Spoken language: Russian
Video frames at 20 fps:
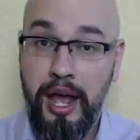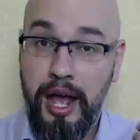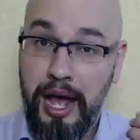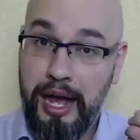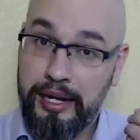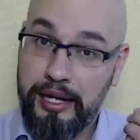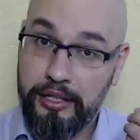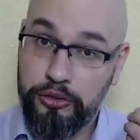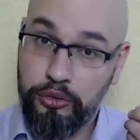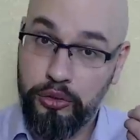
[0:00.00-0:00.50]

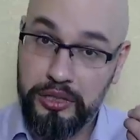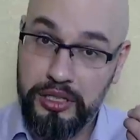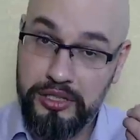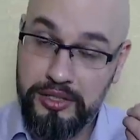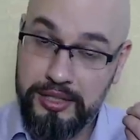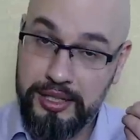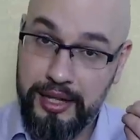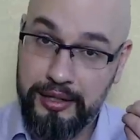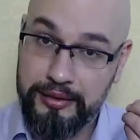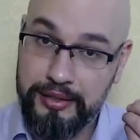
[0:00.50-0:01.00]
а который
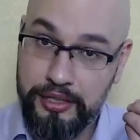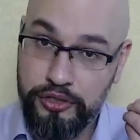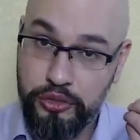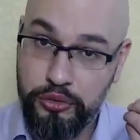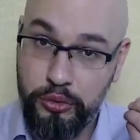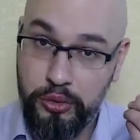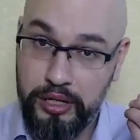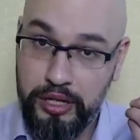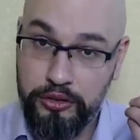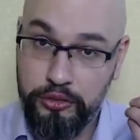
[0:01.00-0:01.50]
стал на
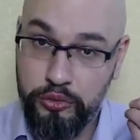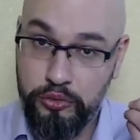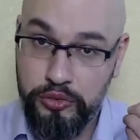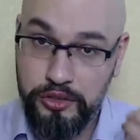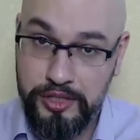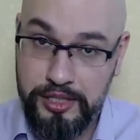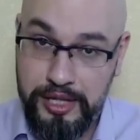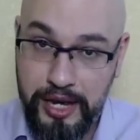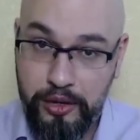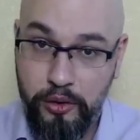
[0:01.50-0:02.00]
сторону
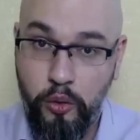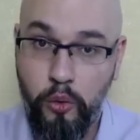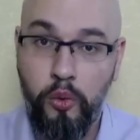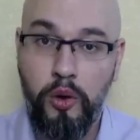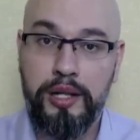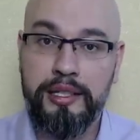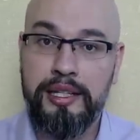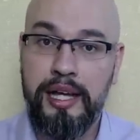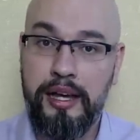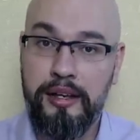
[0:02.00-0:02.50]

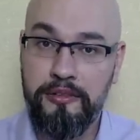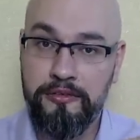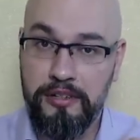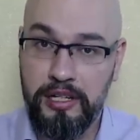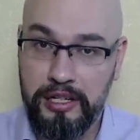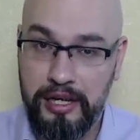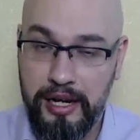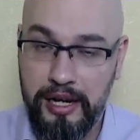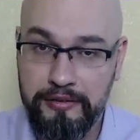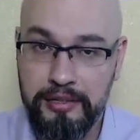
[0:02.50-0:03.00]
закона,
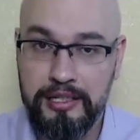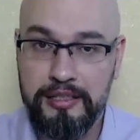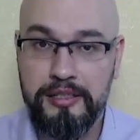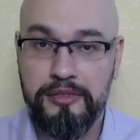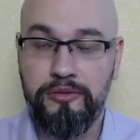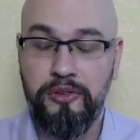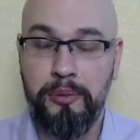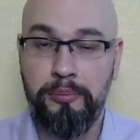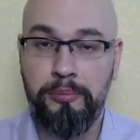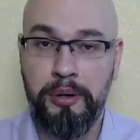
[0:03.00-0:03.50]

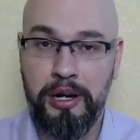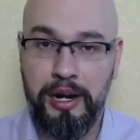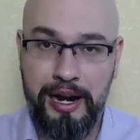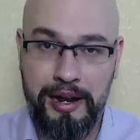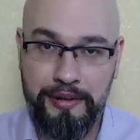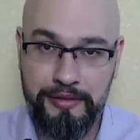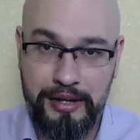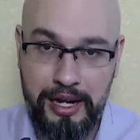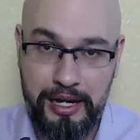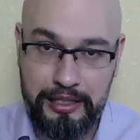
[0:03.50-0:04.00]
верховенства
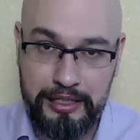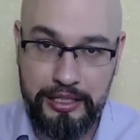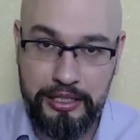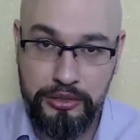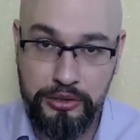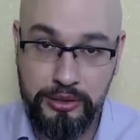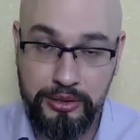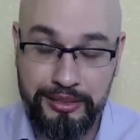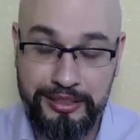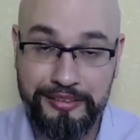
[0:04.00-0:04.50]
права и
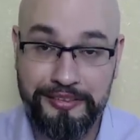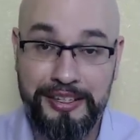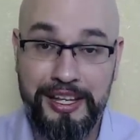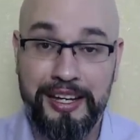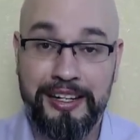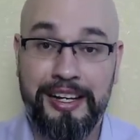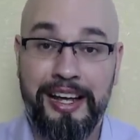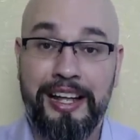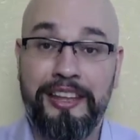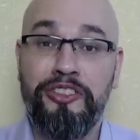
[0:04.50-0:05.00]

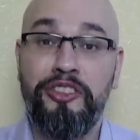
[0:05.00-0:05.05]
человека.